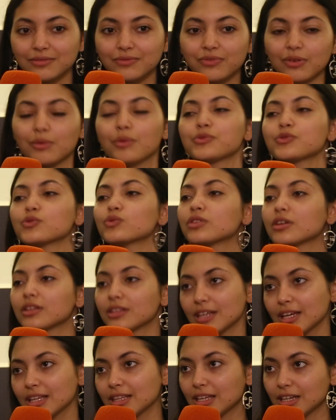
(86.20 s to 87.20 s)
فمبسوطة
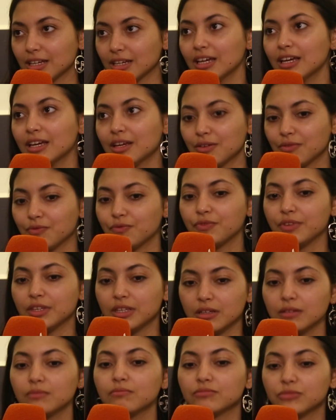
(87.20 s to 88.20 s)
إن إحنا
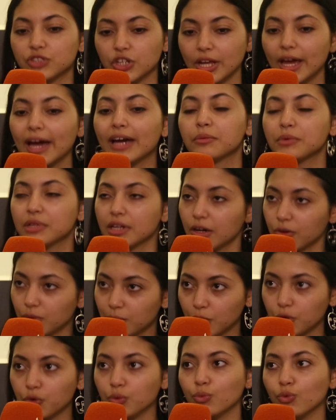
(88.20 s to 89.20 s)
في شريحه كبيره قوي
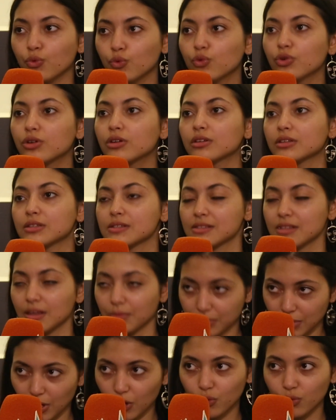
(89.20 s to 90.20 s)
من الجمهور
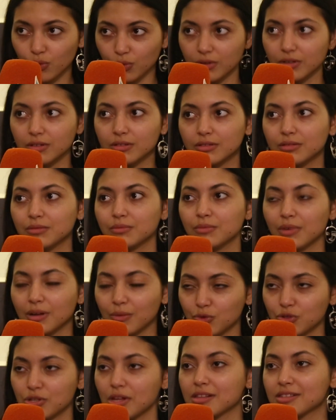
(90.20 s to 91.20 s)
استمتعوا
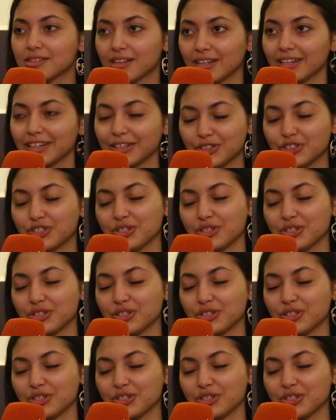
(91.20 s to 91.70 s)
بالمسلسل غير